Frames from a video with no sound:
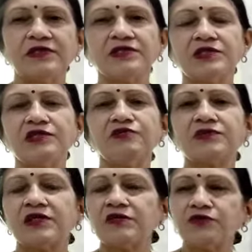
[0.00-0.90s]
सस्ती
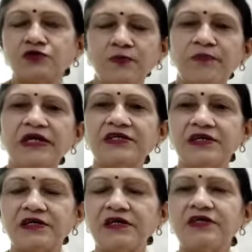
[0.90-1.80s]
यूज़ करके उसको पेंट
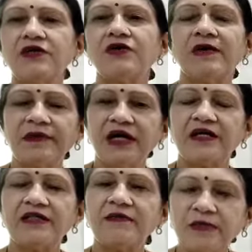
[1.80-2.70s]
कर देते हैं और हमें
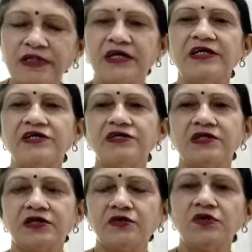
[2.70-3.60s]
अंदर पता ही नहीं
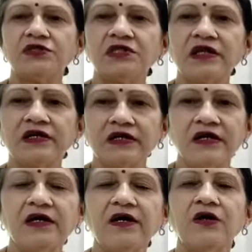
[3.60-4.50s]
चलता कौन सी लकड़ी है